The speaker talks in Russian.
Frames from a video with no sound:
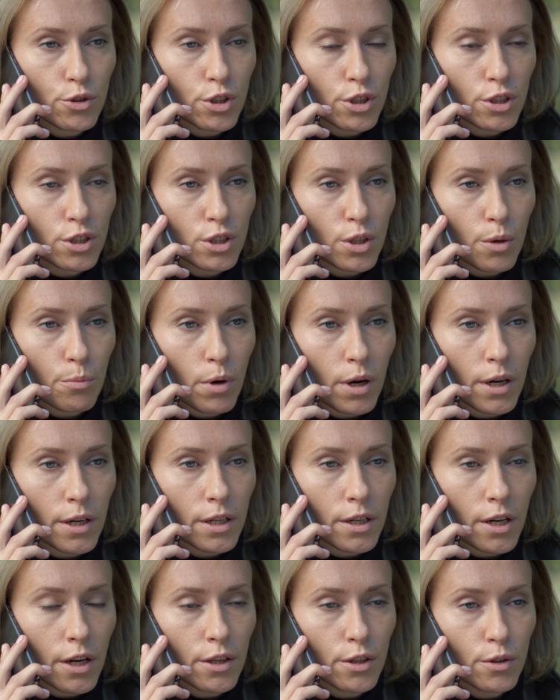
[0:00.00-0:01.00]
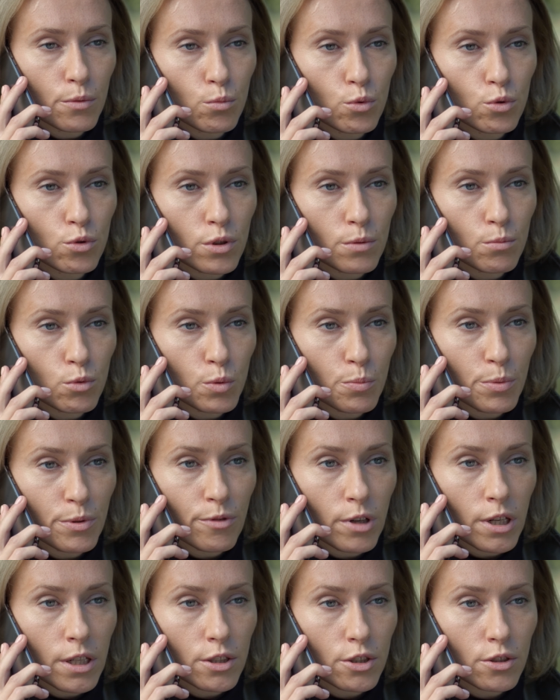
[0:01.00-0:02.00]
гуляющая с собакой ранним утром.
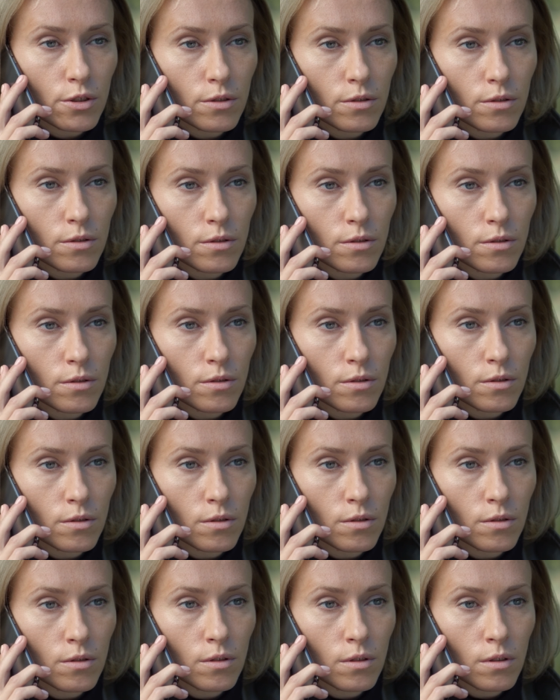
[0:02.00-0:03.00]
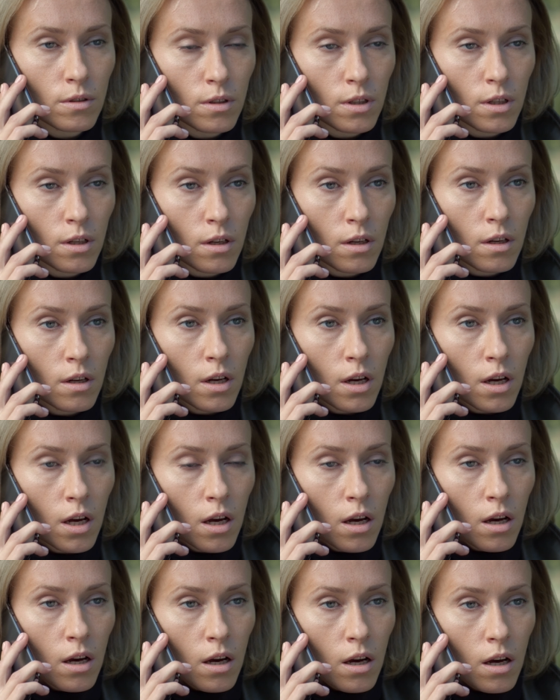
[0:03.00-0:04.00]
Успеваешь? Угу.
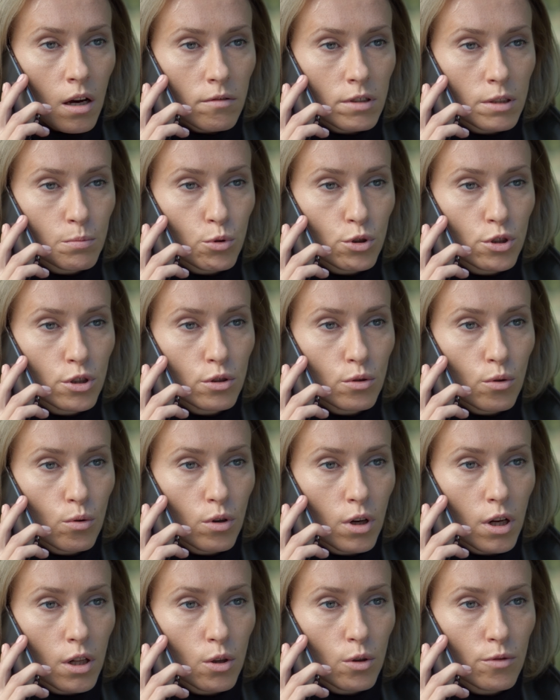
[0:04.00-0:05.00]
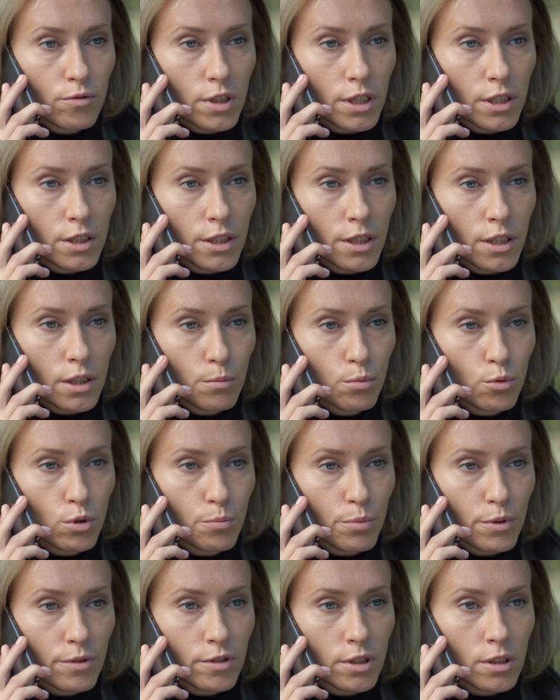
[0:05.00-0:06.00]
Возбуждено уголовное дело,
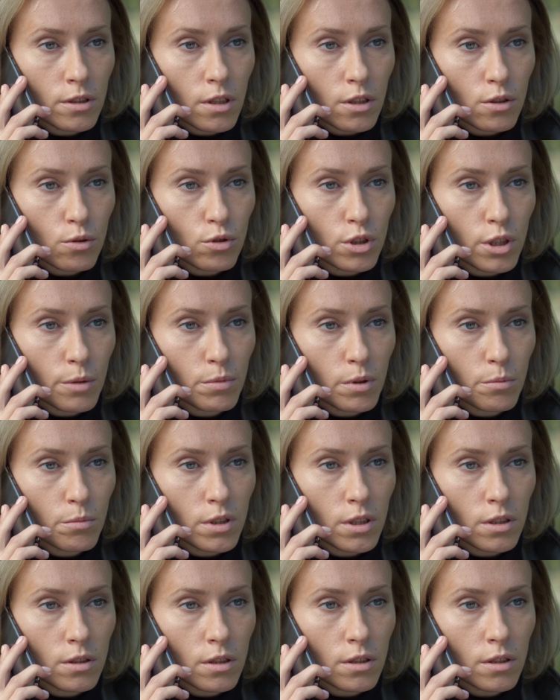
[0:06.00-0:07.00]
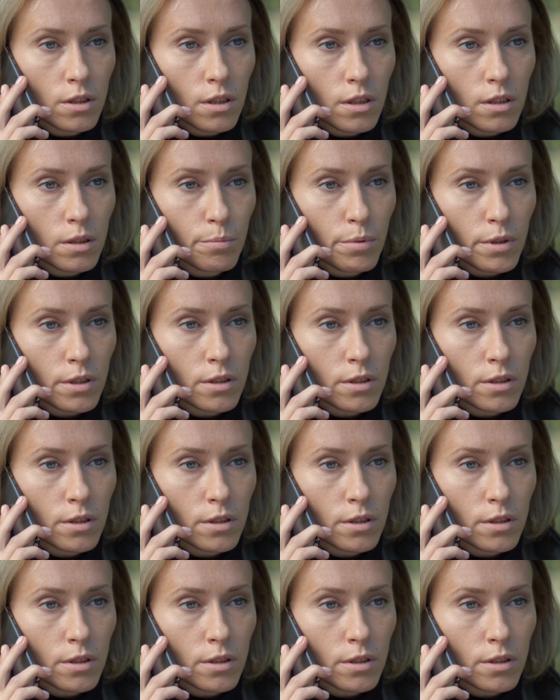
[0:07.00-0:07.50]
будет проведена судебно-медицинская